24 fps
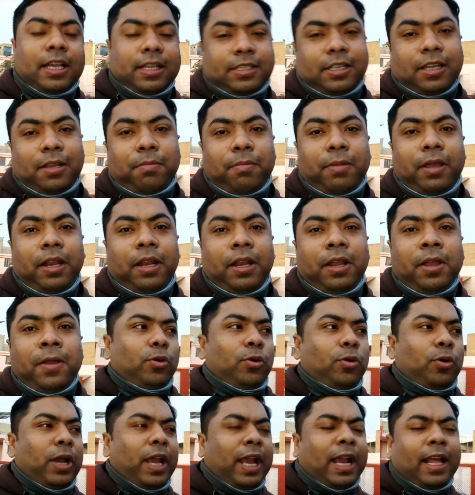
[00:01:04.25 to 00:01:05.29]
জয়সলমের তো
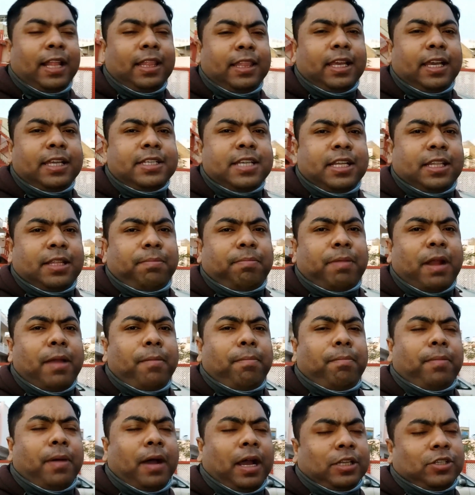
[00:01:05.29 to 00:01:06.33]
এখান থেকে যেতে প্রায়
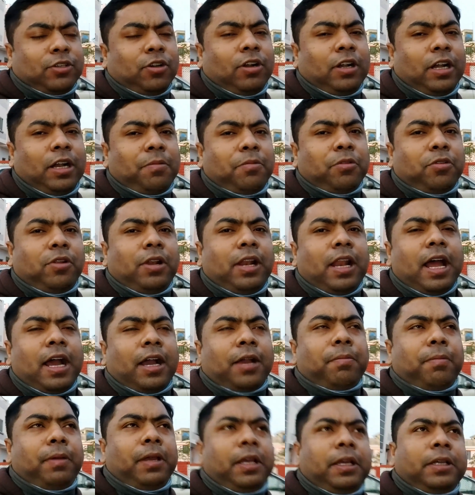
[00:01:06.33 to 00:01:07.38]
পাঁচ ঘন্টা মতন
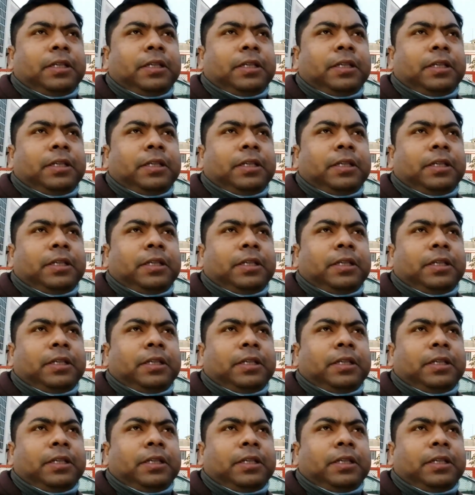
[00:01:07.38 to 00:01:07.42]
লাগবে